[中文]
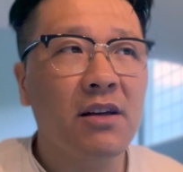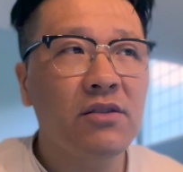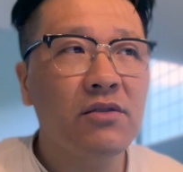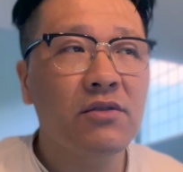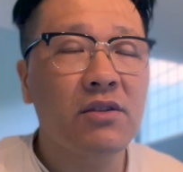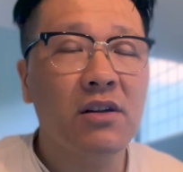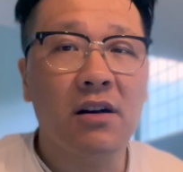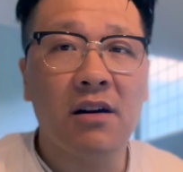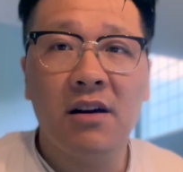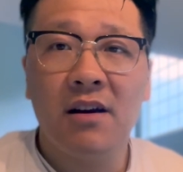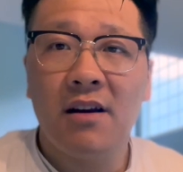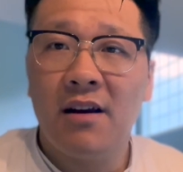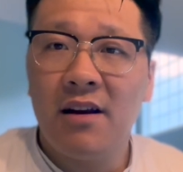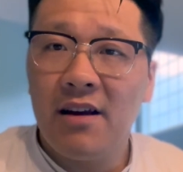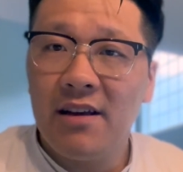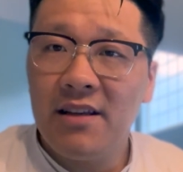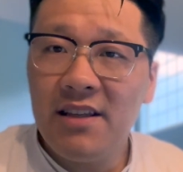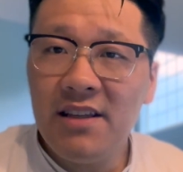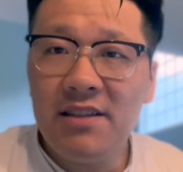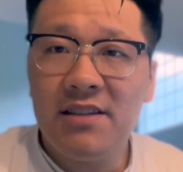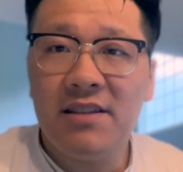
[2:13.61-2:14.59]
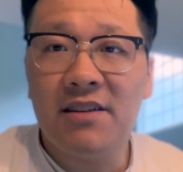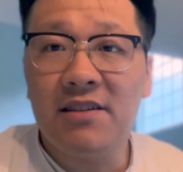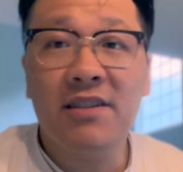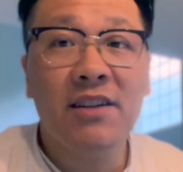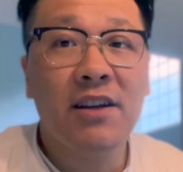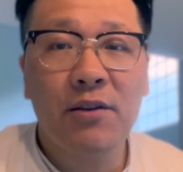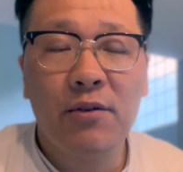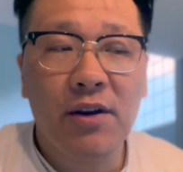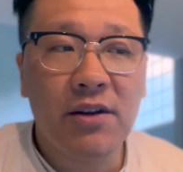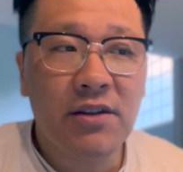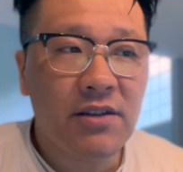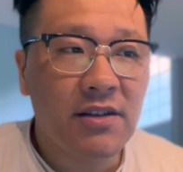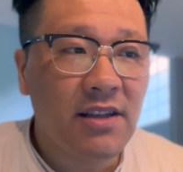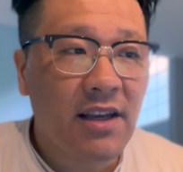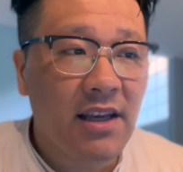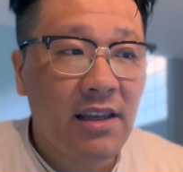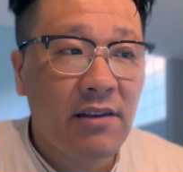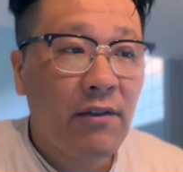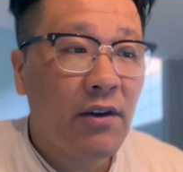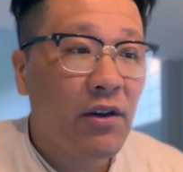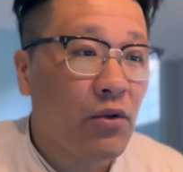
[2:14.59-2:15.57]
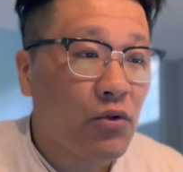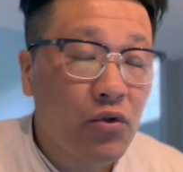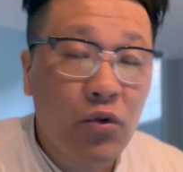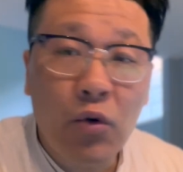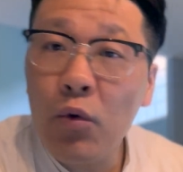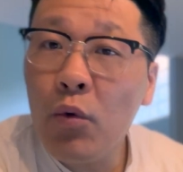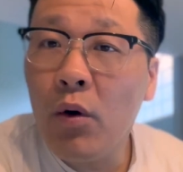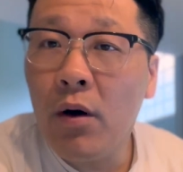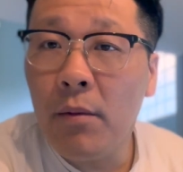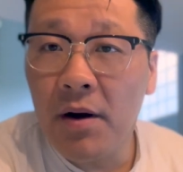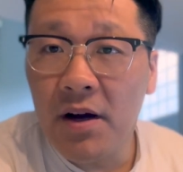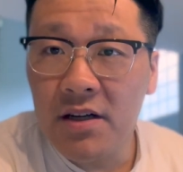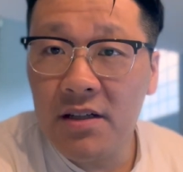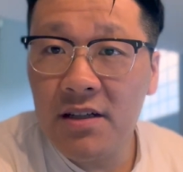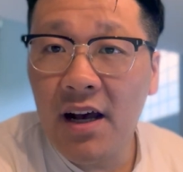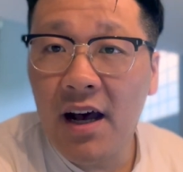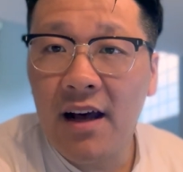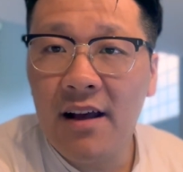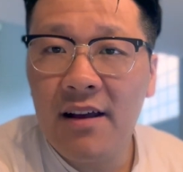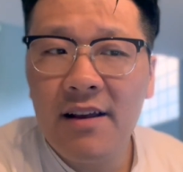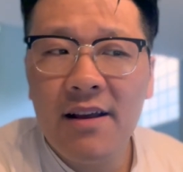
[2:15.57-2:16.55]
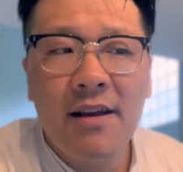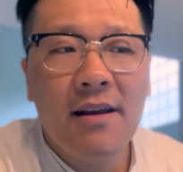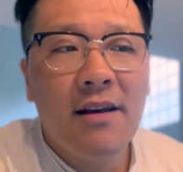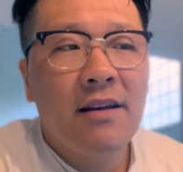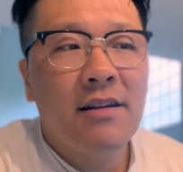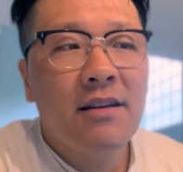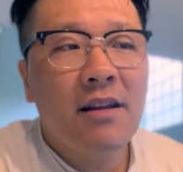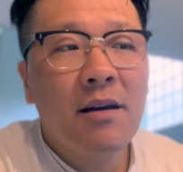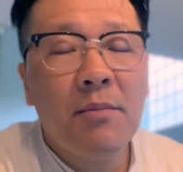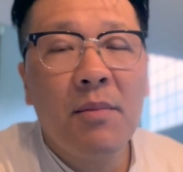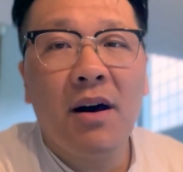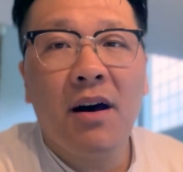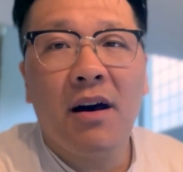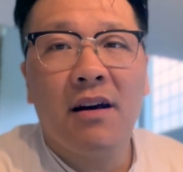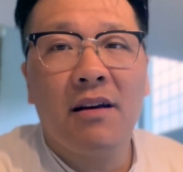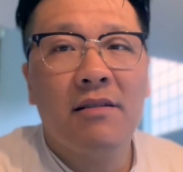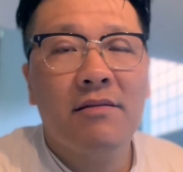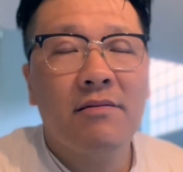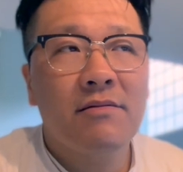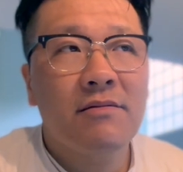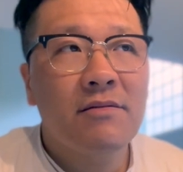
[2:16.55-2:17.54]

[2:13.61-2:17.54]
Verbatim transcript: 就是疫情这段时间，因为有通货膨胀，那么。